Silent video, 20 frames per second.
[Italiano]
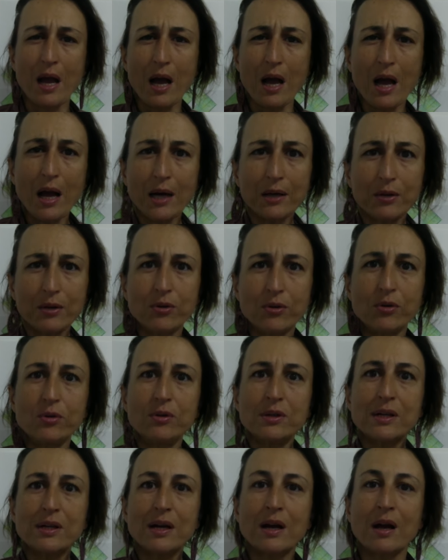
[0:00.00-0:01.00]

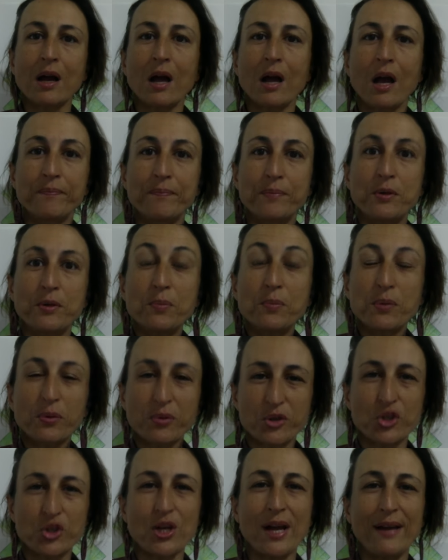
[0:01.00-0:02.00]
ancora più
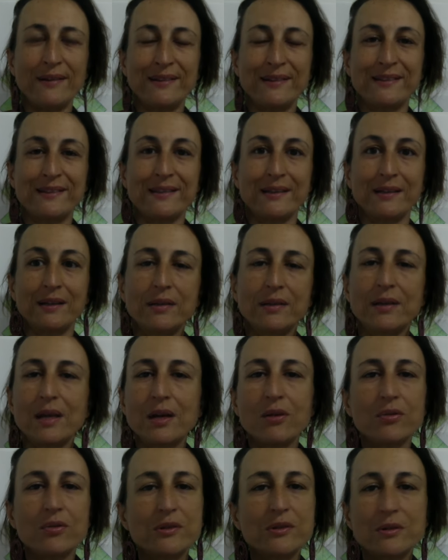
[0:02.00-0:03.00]
bruciante e
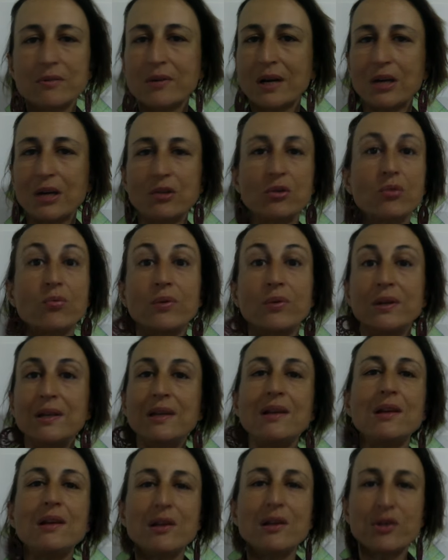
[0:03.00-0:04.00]
continueranno
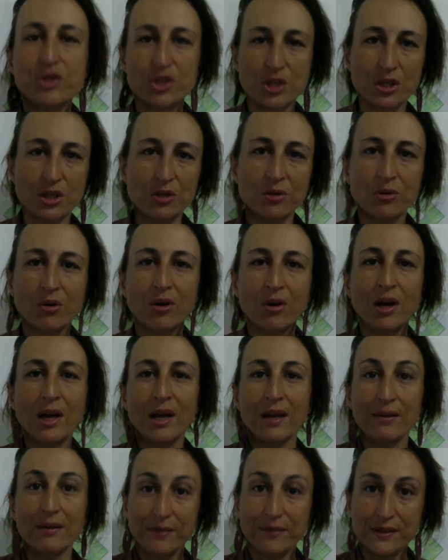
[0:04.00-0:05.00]
quindi il ciclo
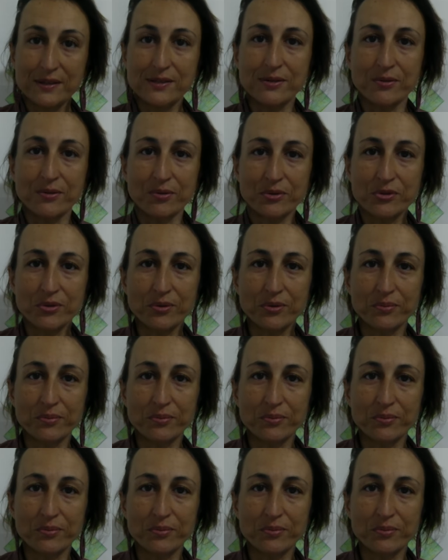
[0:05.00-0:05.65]
vizioso.